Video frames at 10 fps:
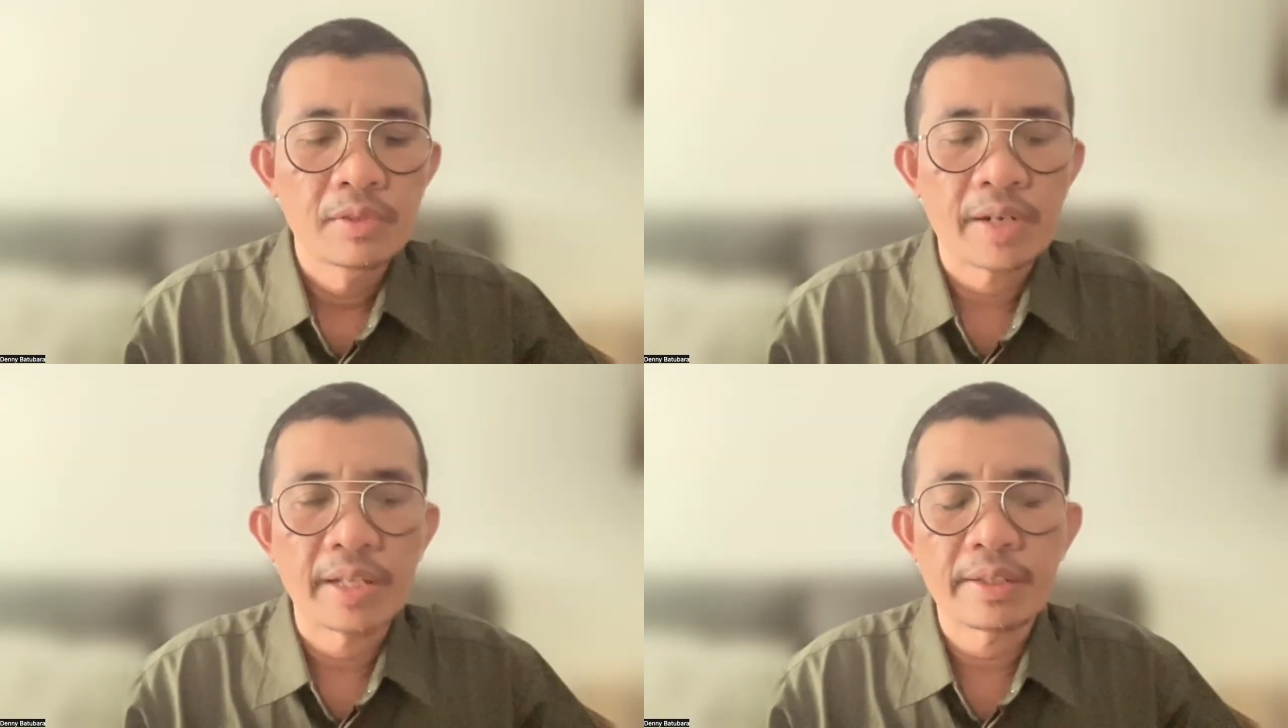
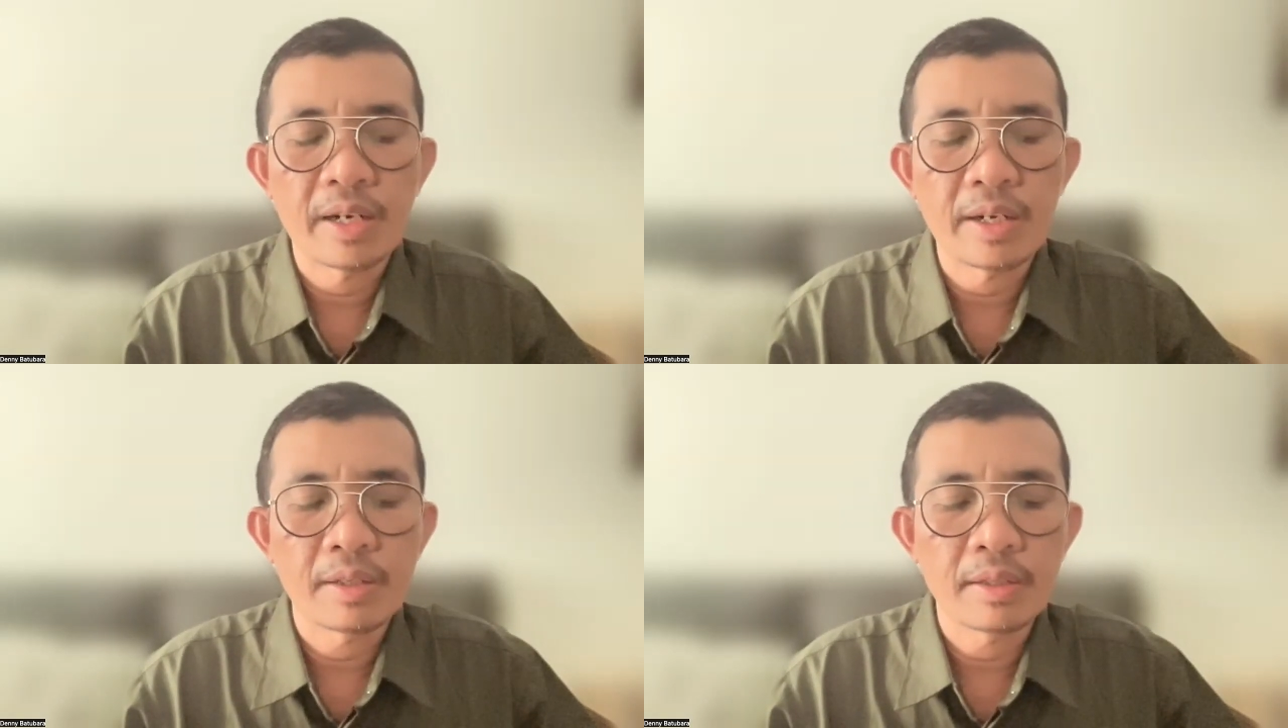
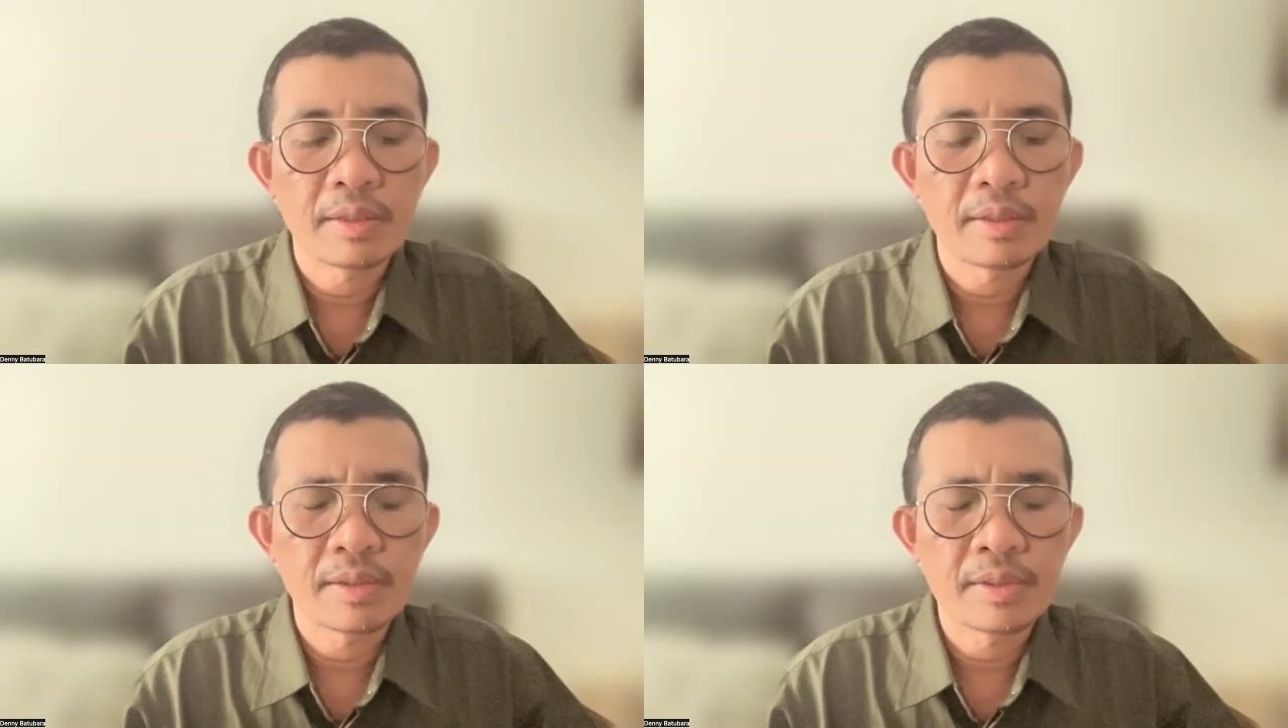striker
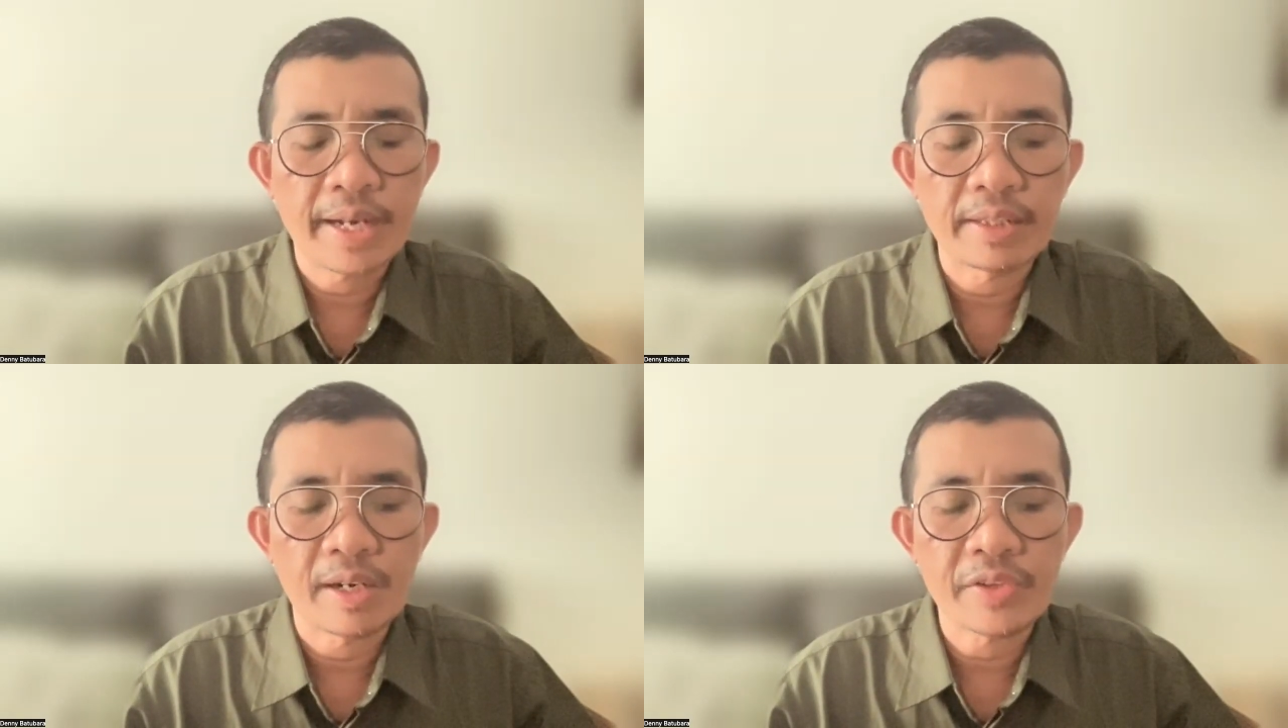
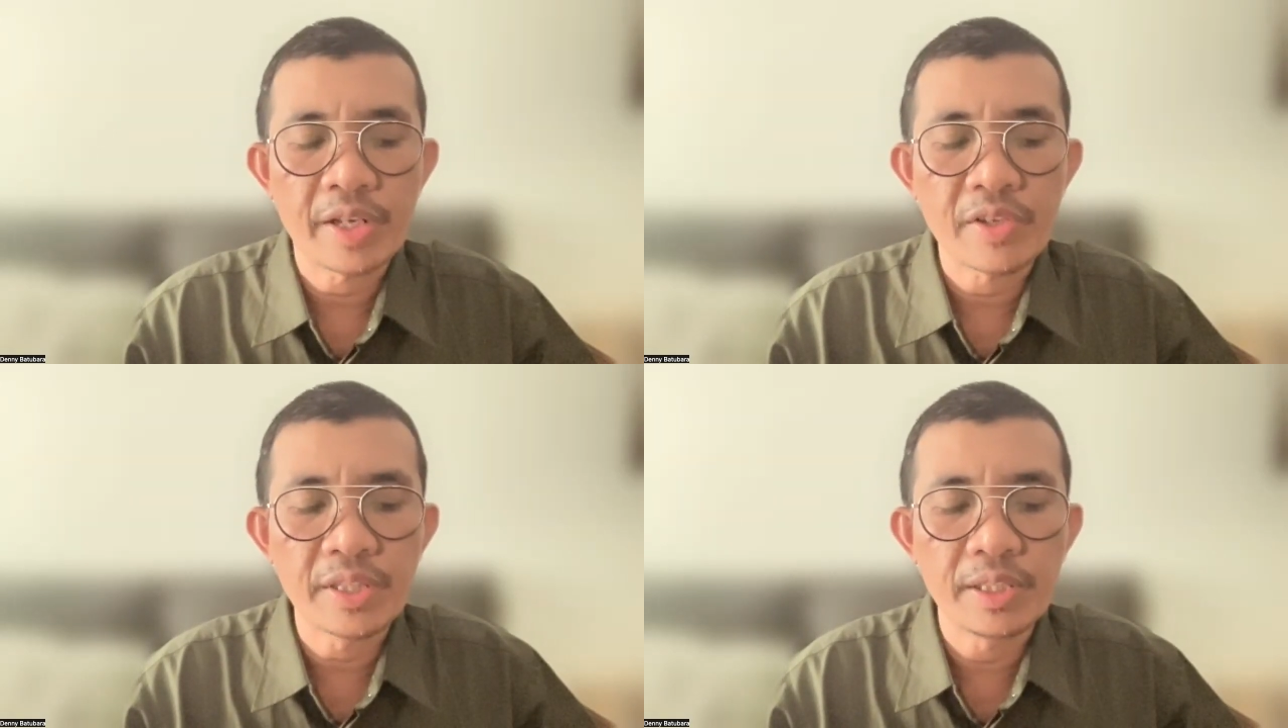striker
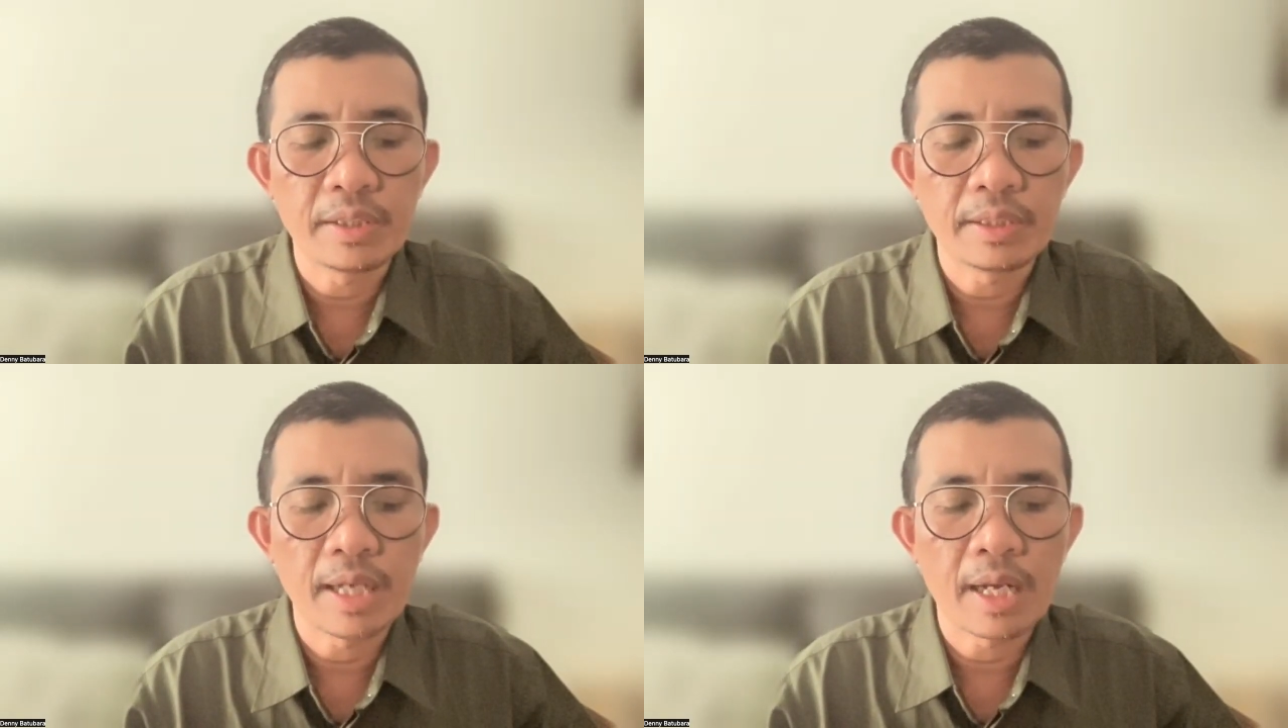Chelsea
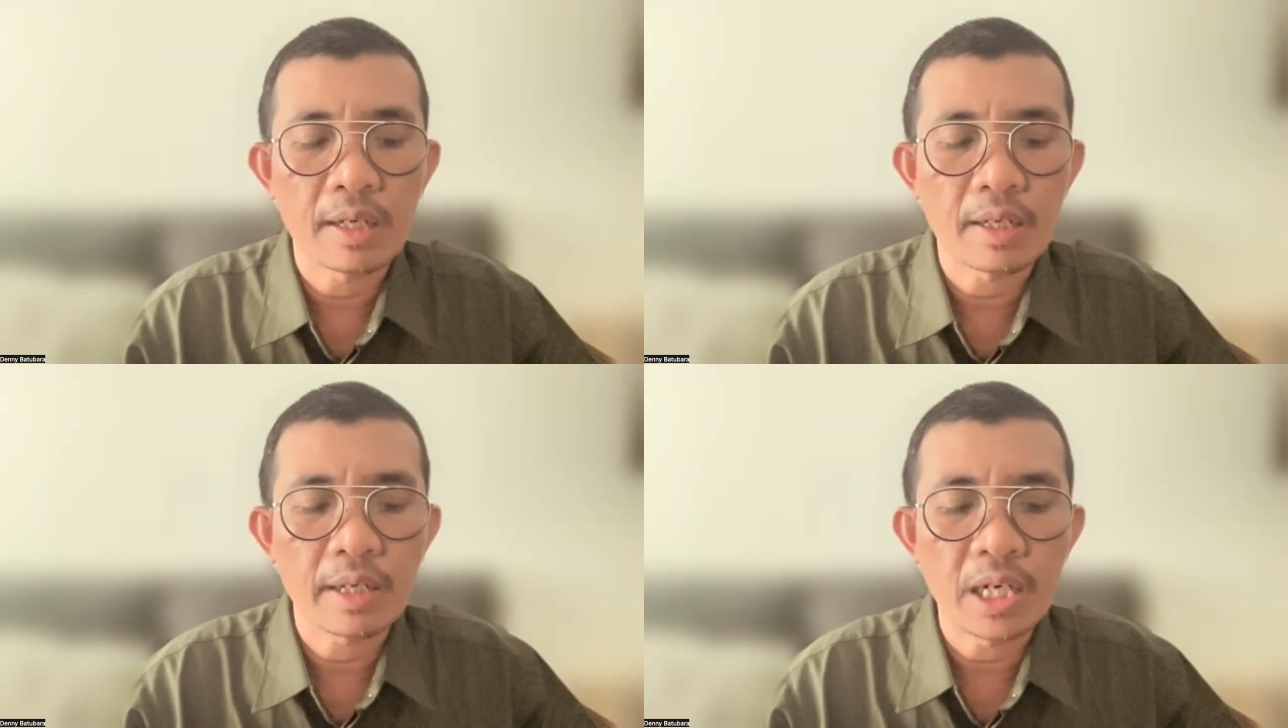yang
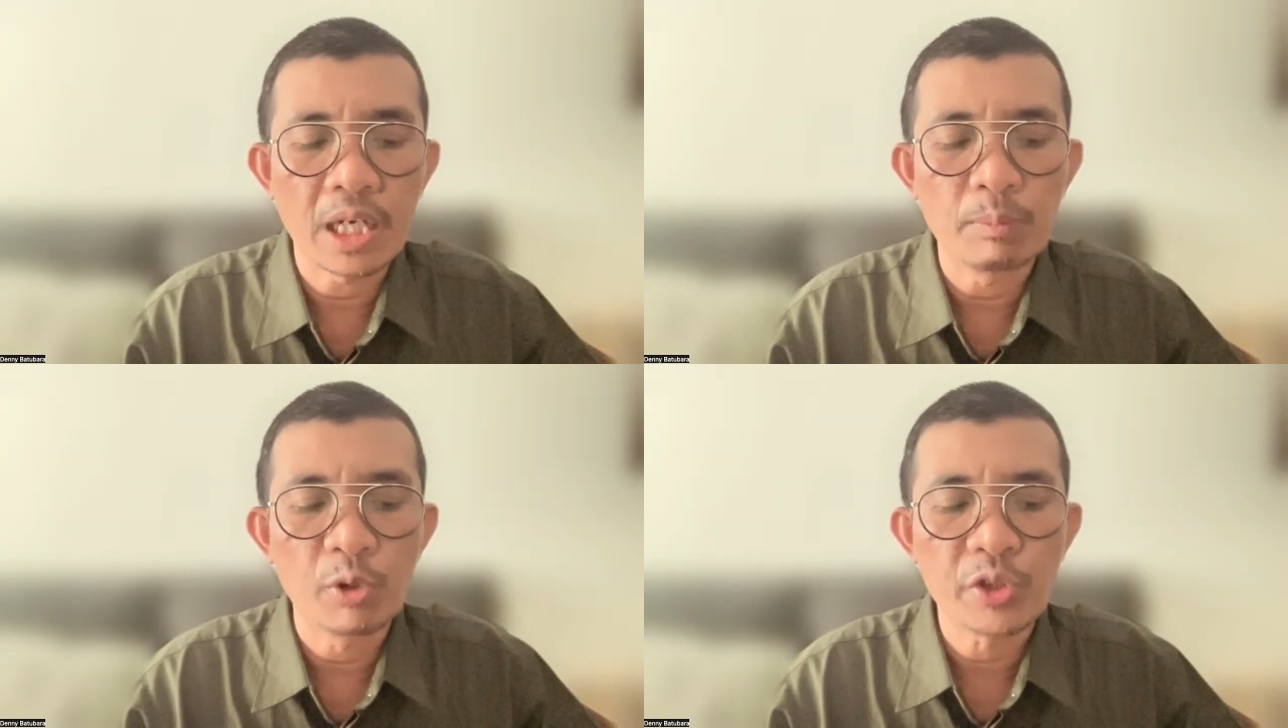
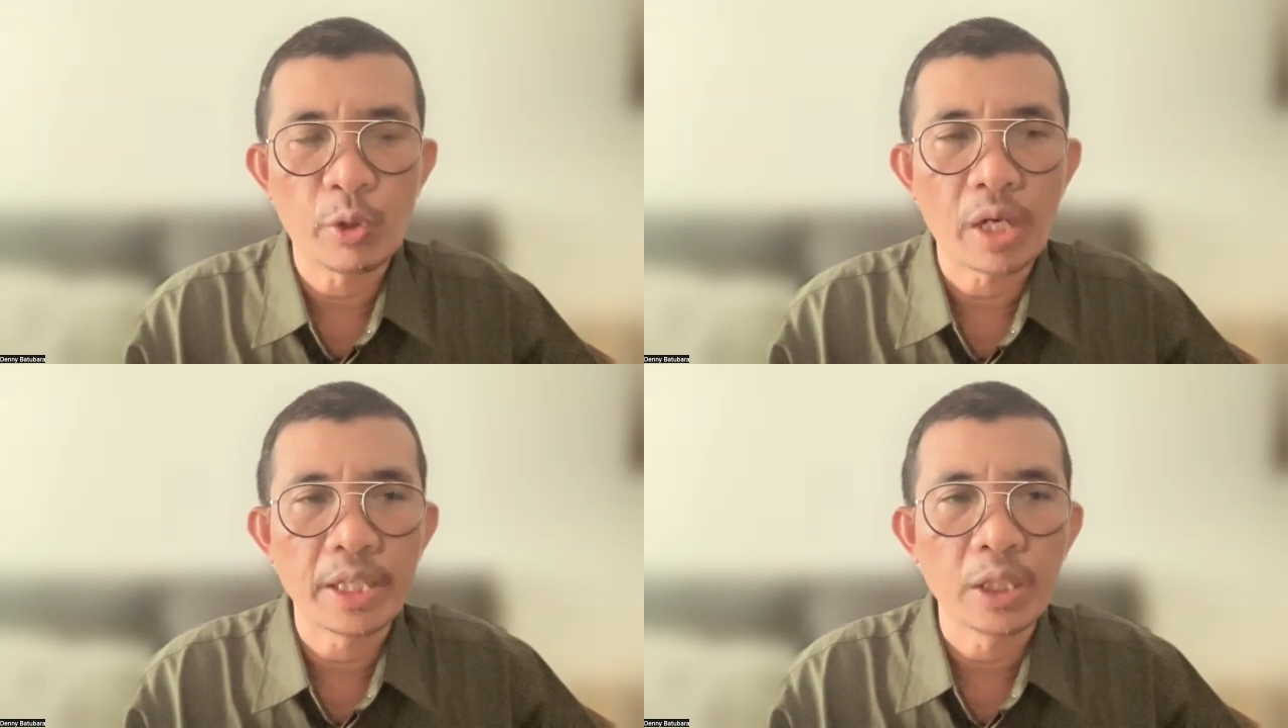
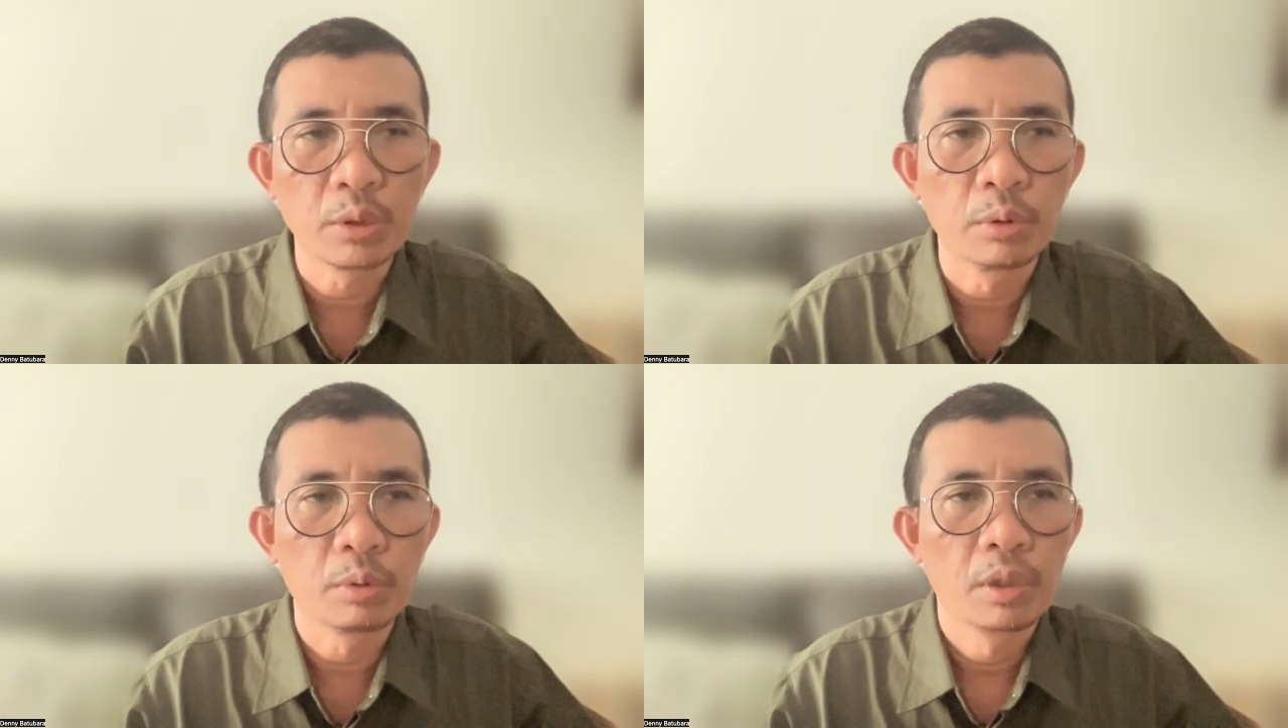emosional itu